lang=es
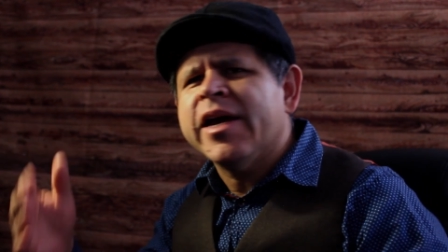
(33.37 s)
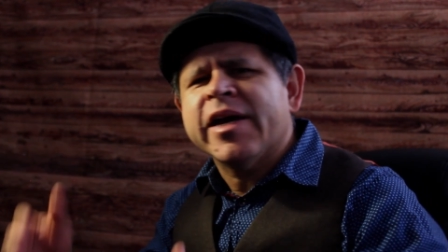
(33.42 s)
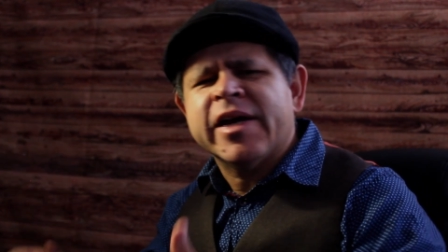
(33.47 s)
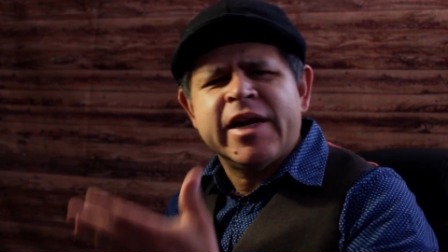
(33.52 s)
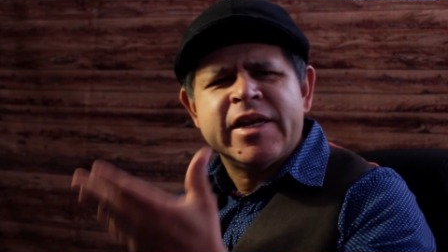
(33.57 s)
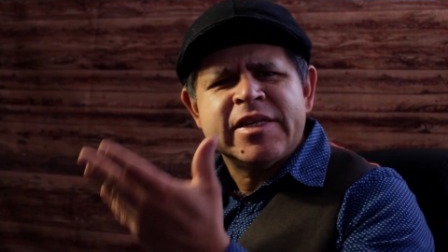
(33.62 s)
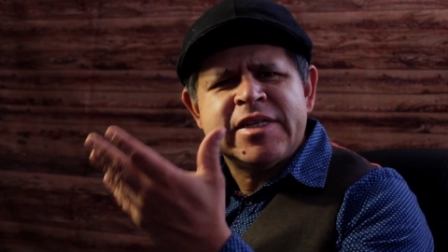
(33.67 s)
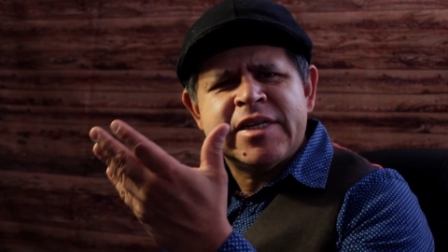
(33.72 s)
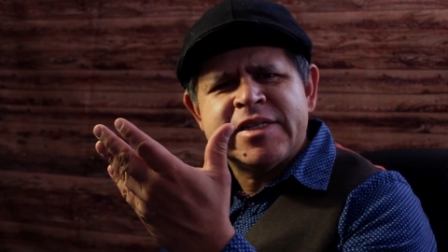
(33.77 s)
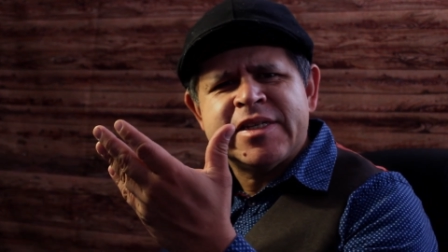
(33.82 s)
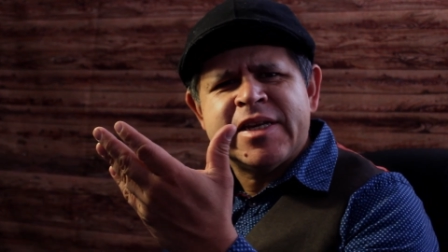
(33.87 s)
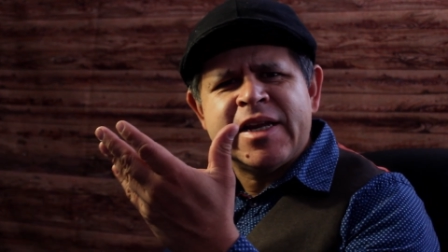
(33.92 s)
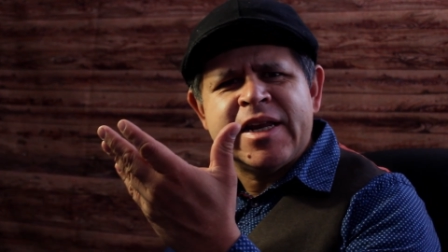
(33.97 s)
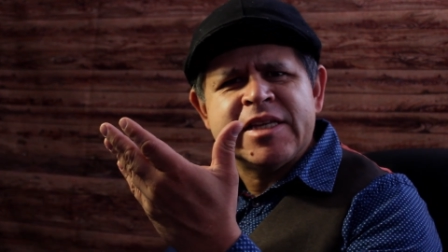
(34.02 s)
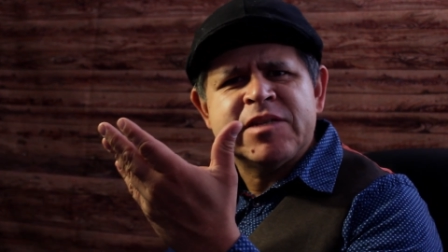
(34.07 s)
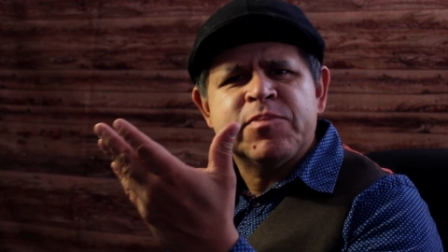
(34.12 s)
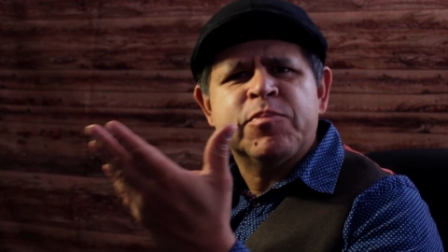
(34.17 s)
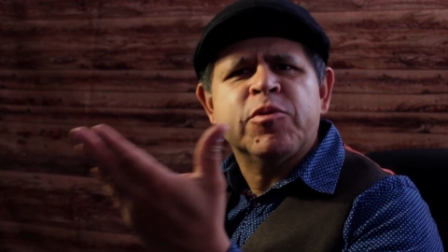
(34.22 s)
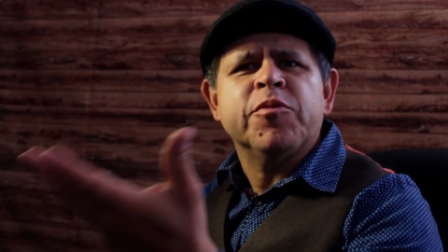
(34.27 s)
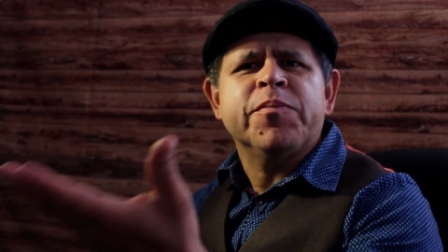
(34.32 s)
gracias a
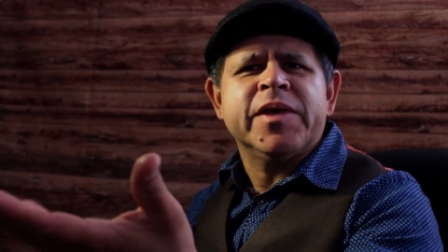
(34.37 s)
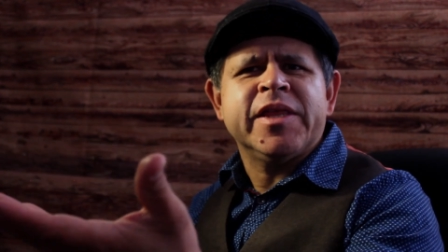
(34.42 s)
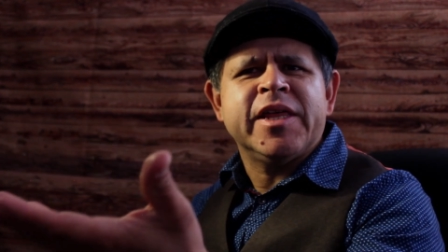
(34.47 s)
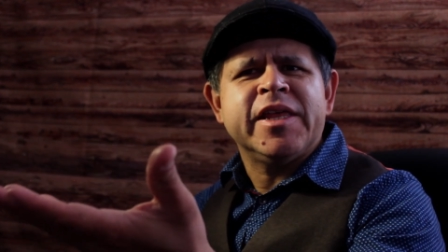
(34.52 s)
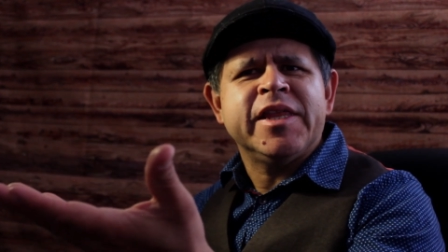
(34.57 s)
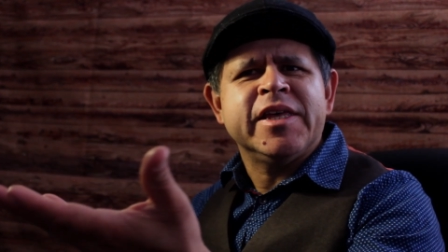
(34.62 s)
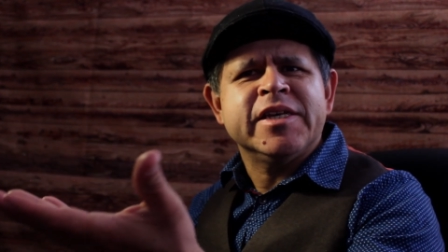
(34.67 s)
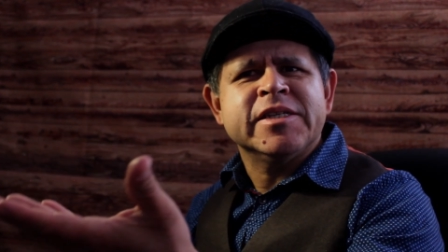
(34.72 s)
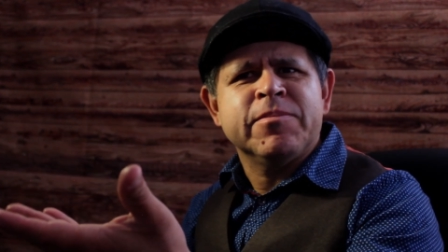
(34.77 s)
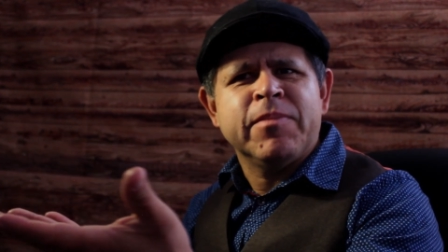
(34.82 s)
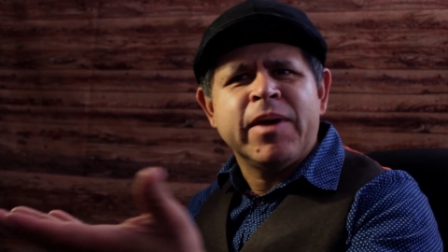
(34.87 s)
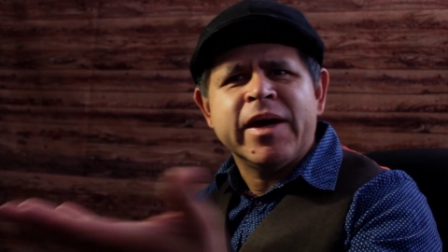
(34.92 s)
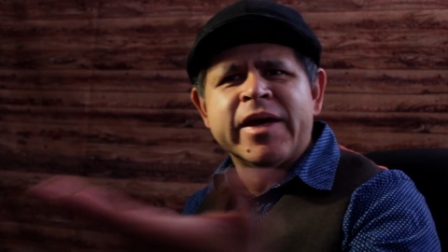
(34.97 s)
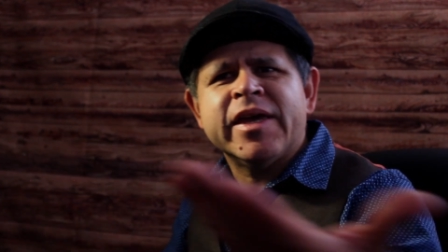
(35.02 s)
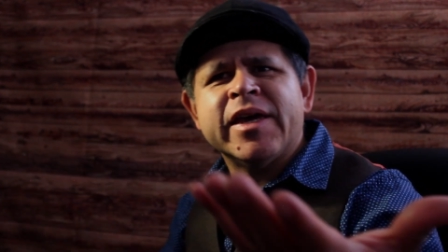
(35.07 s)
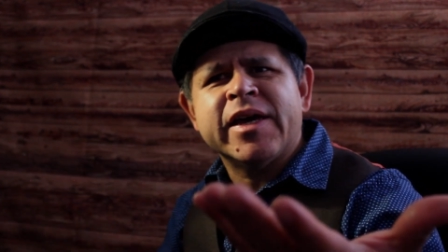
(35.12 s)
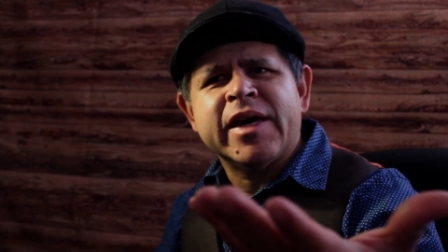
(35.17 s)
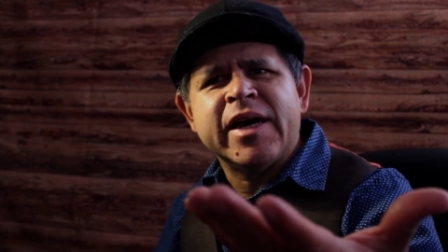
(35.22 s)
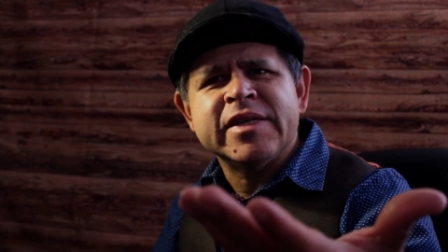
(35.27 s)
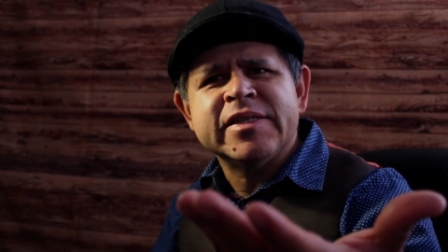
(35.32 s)
las propiedades
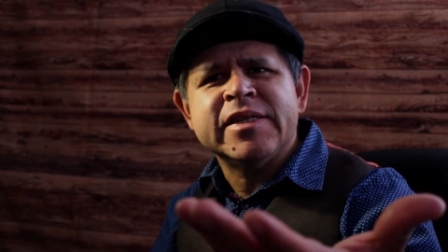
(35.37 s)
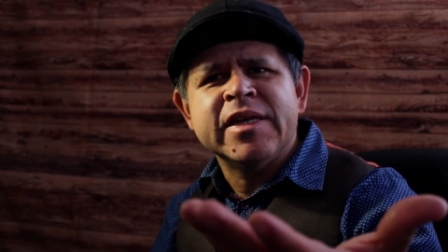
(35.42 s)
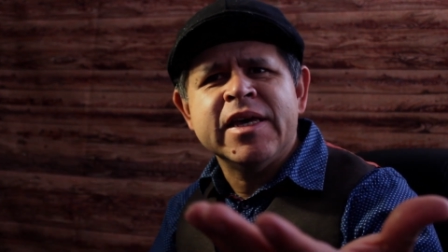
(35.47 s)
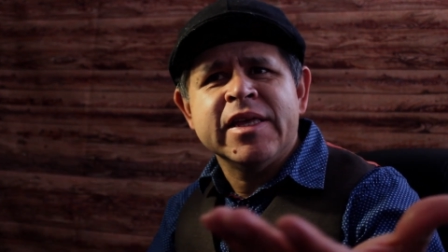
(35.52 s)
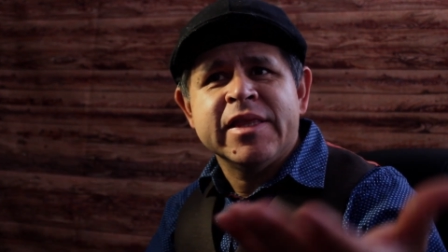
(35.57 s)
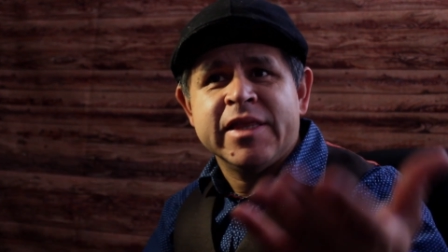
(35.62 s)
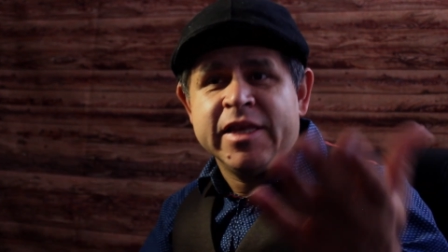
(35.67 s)
mágicas